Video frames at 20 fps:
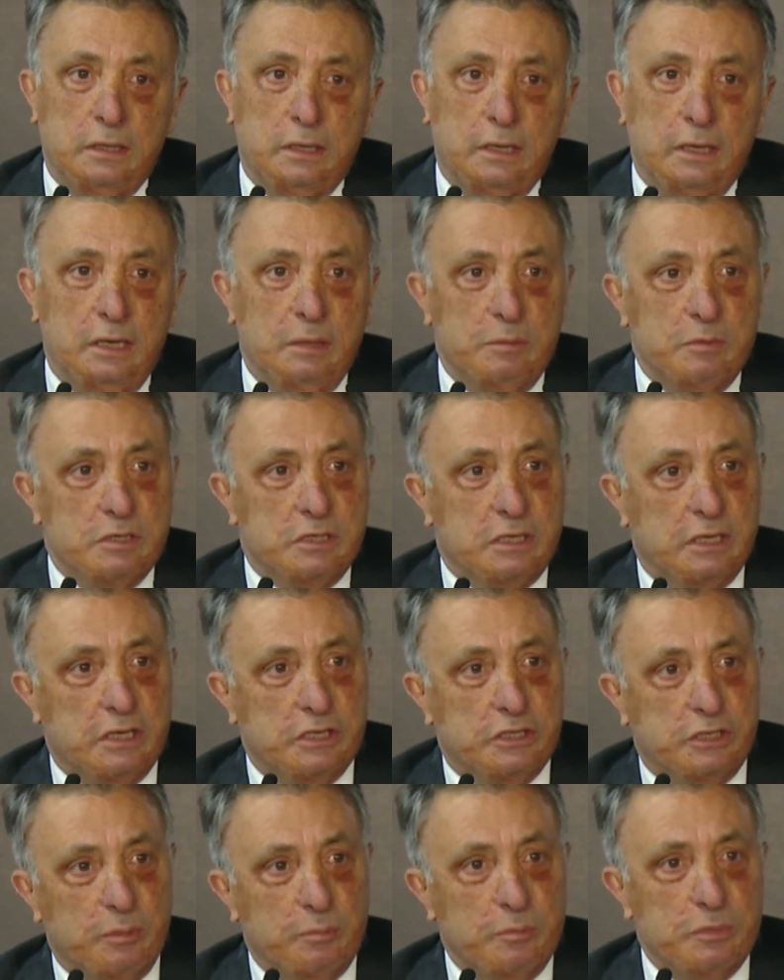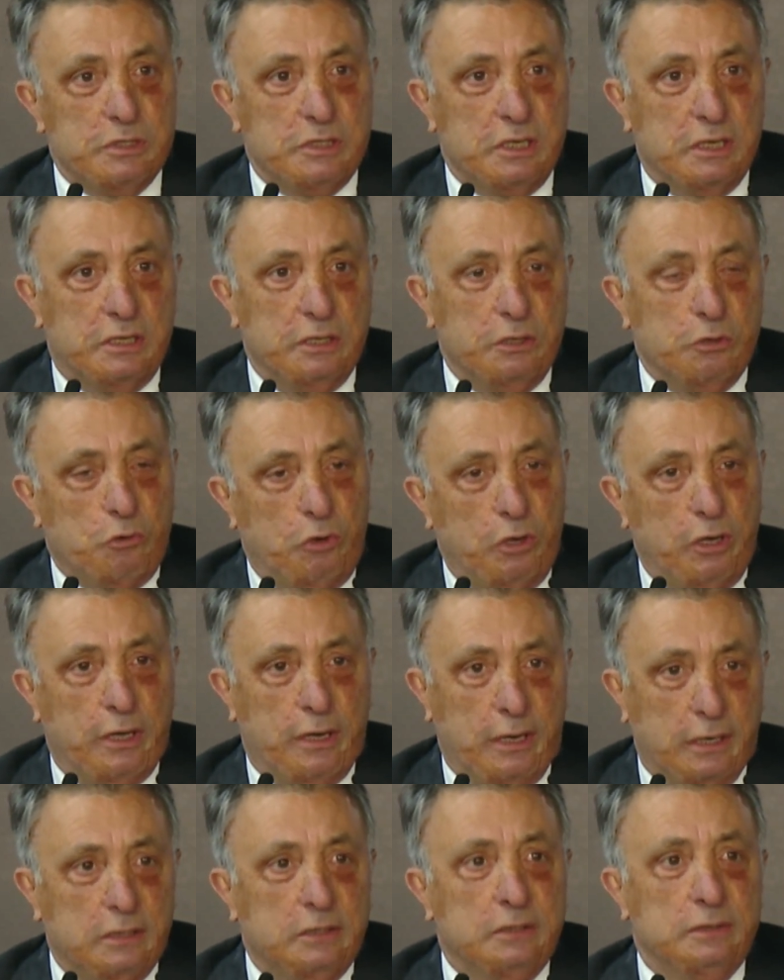elimizdeki cebimizdekini
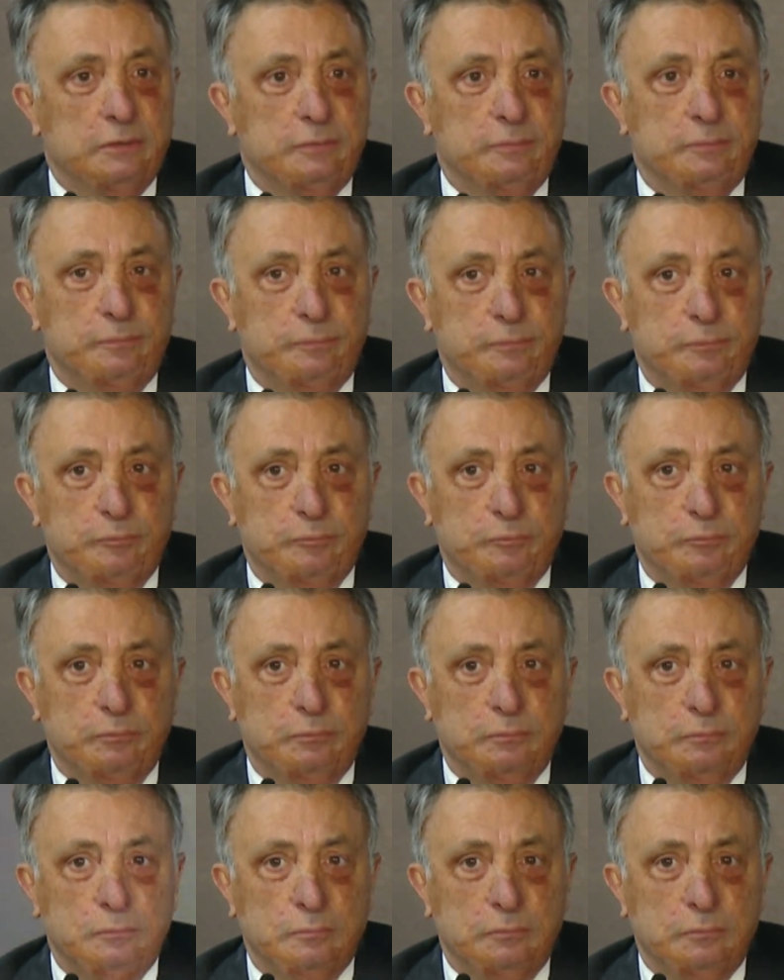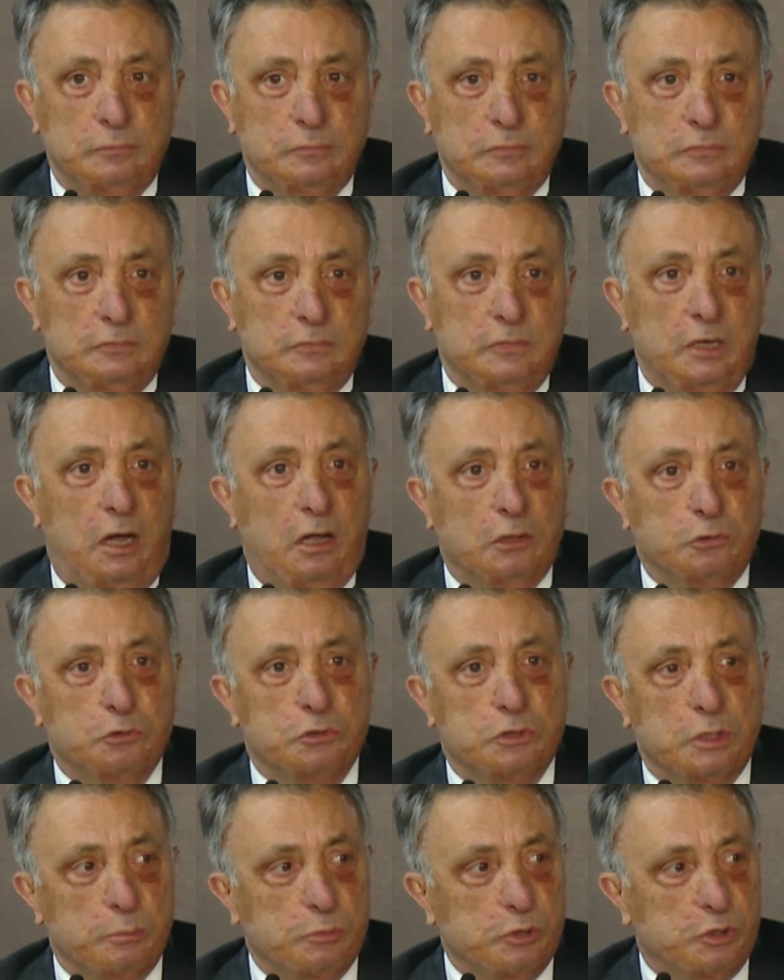koyarak ve
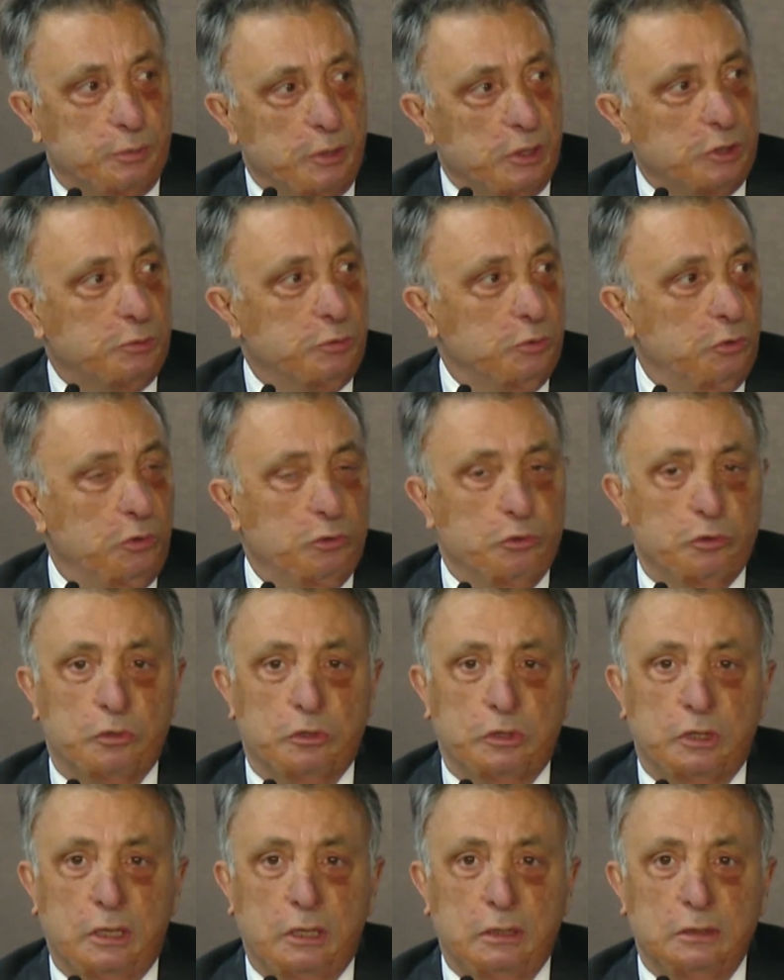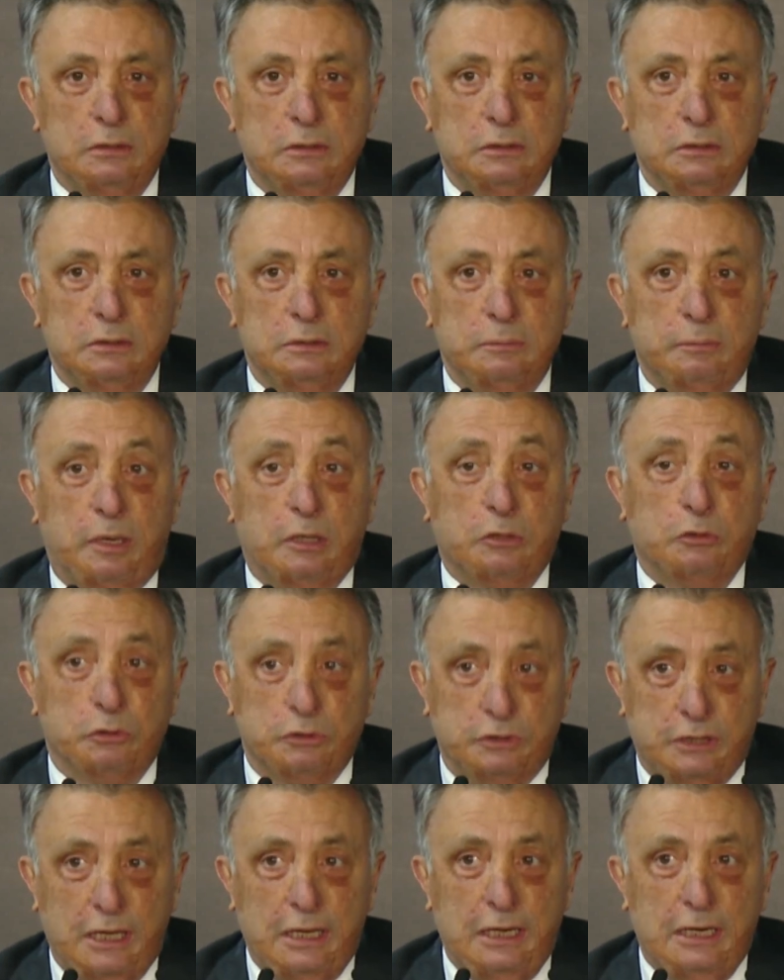675 milyon euro da pardon
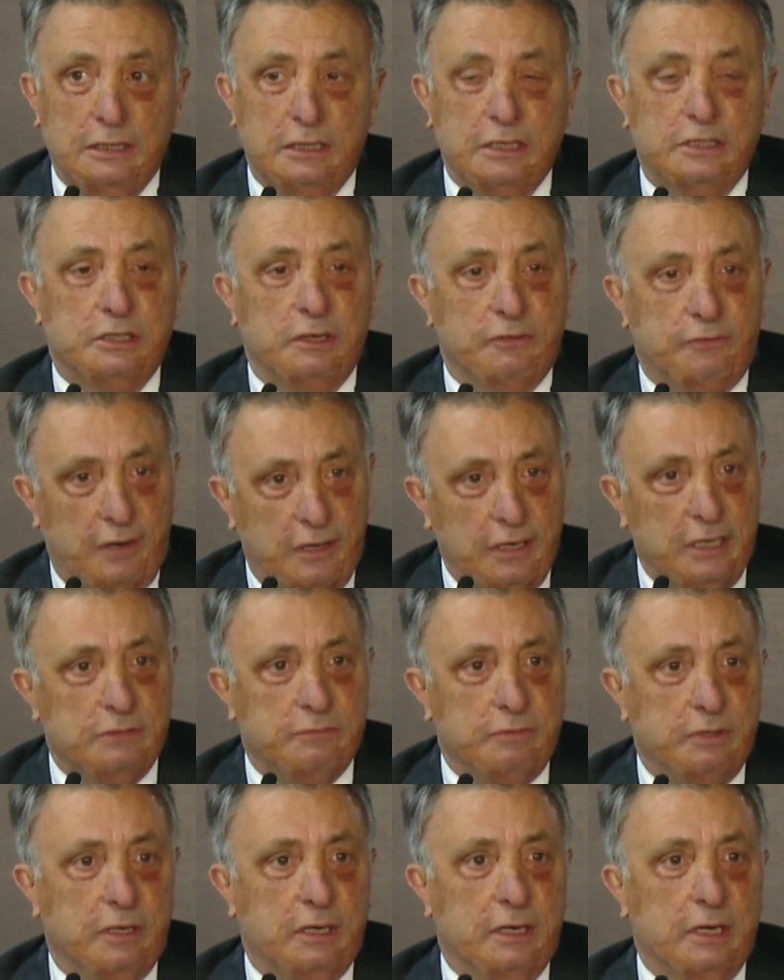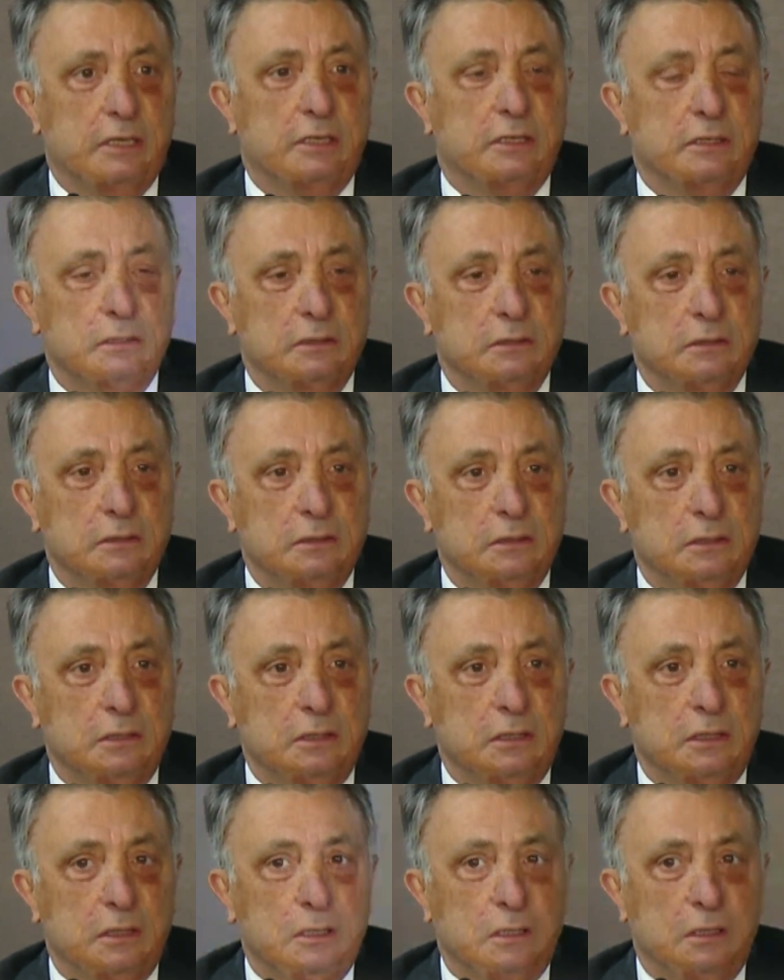TL'de kefalet vererek
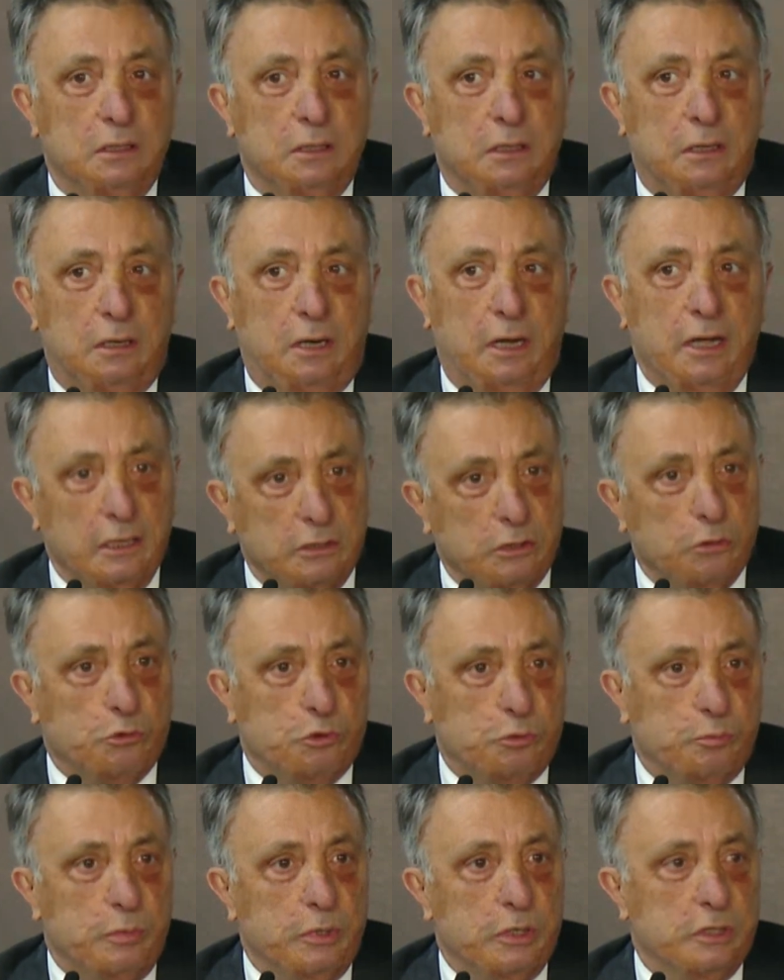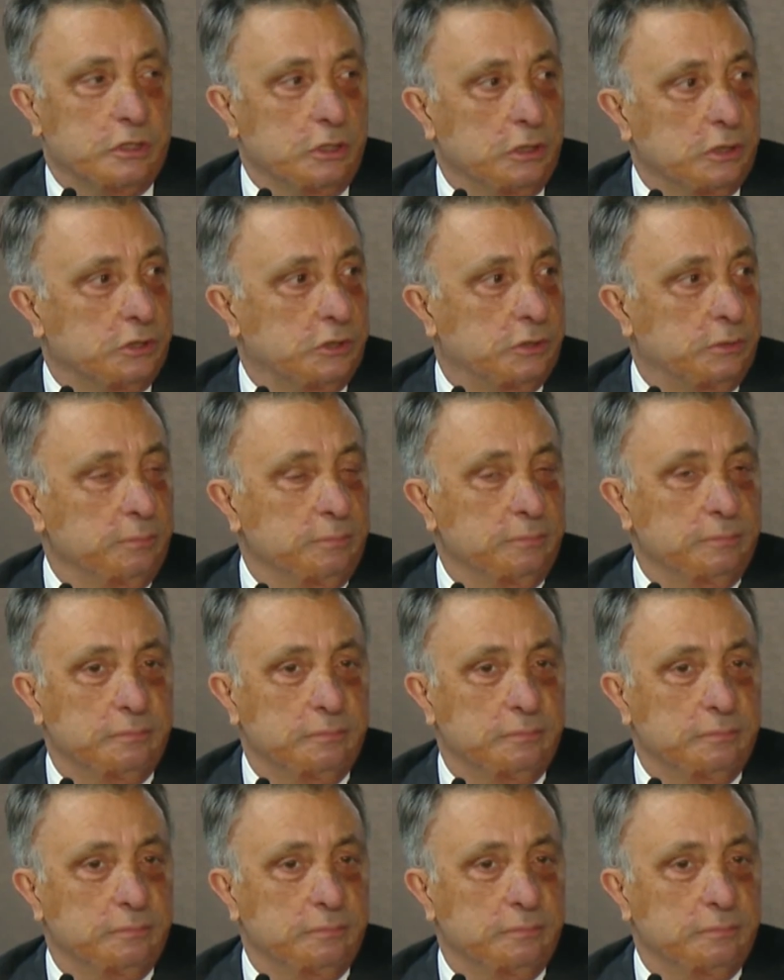ayakta tutmaya çalıştım.